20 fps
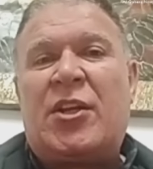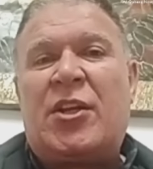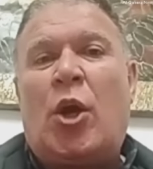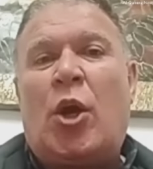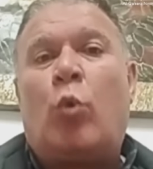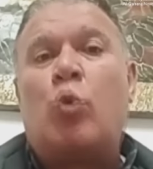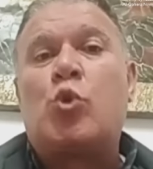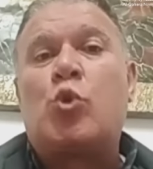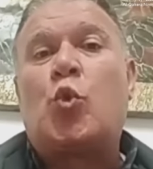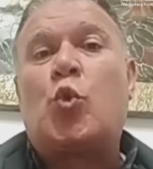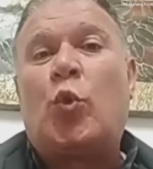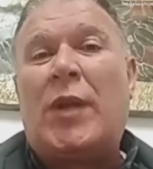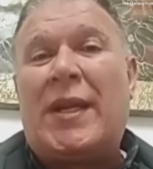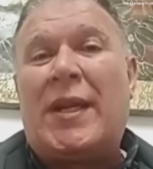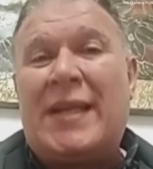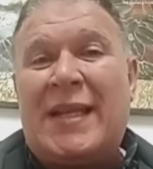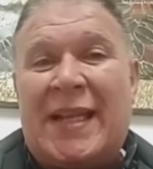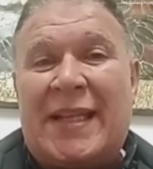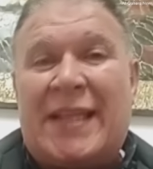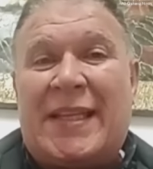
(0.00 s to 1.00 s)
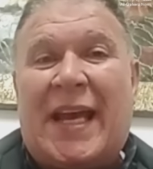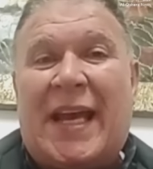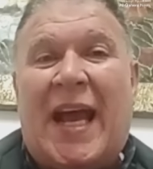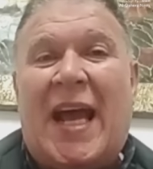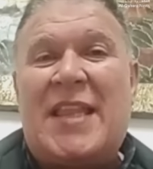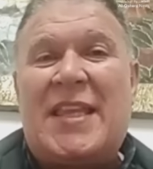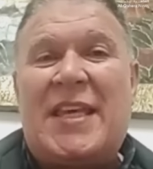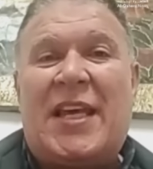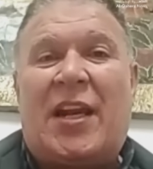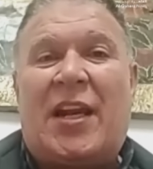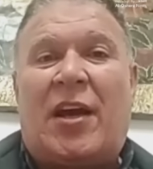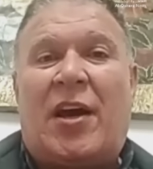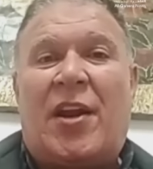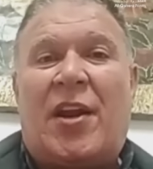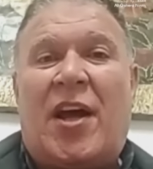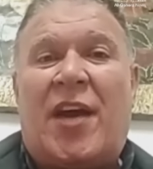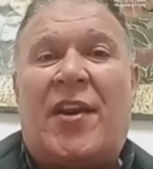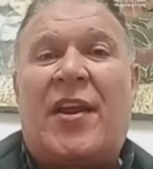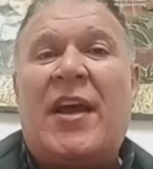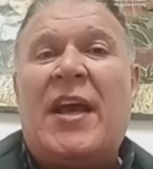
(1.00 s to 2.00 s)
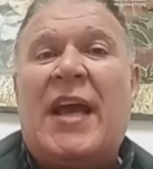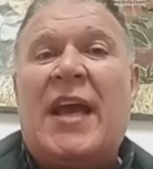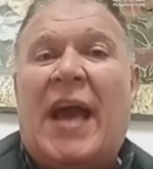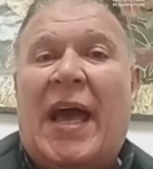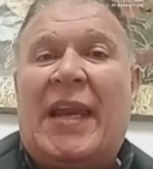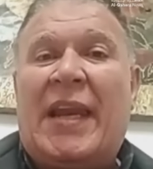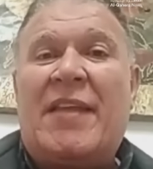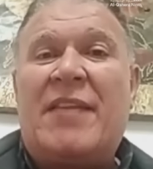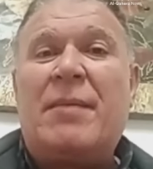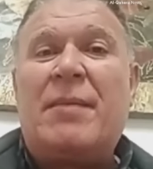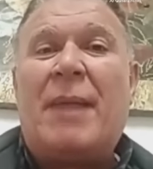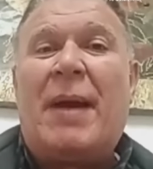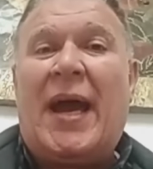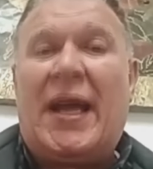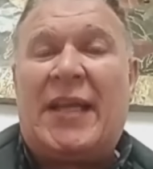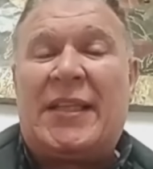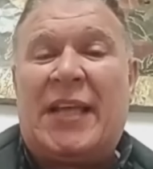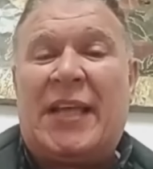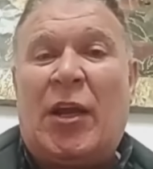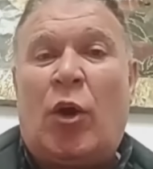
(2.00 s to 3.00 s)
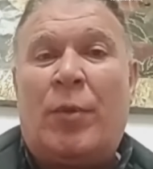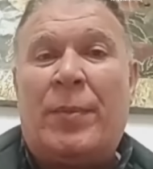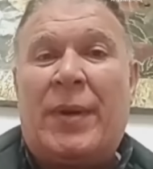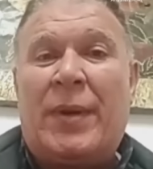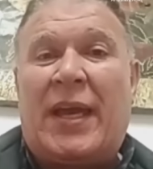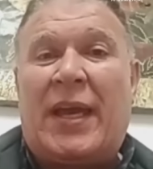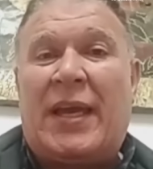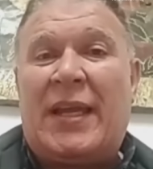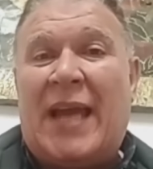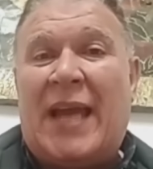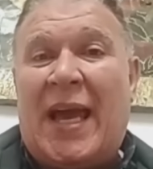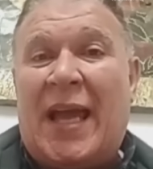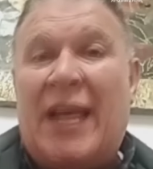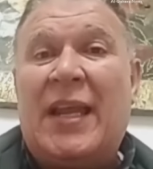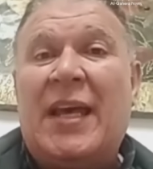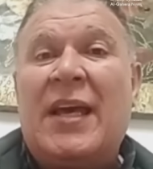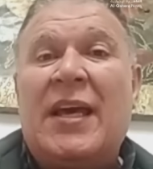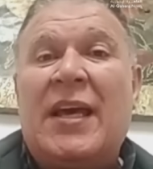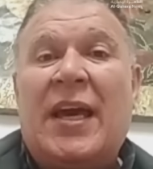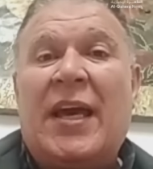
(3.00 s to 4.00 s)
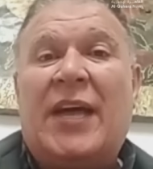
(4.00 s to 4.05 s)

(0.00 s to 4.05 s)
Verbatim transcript: نتنياهو وصولا الى اتخاذه القرار الذي مهد له من خلال